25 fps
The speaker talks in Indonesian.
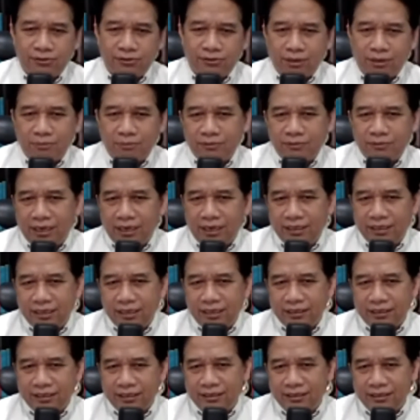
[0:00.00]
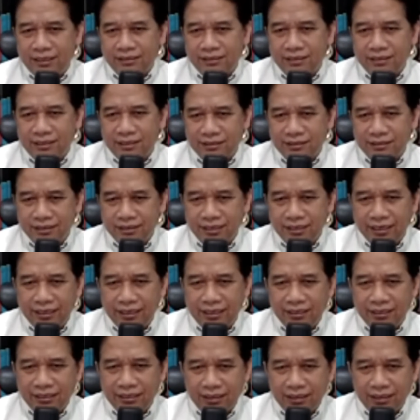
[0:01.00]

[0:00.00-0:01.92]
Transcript: juga punya identitas tersendiri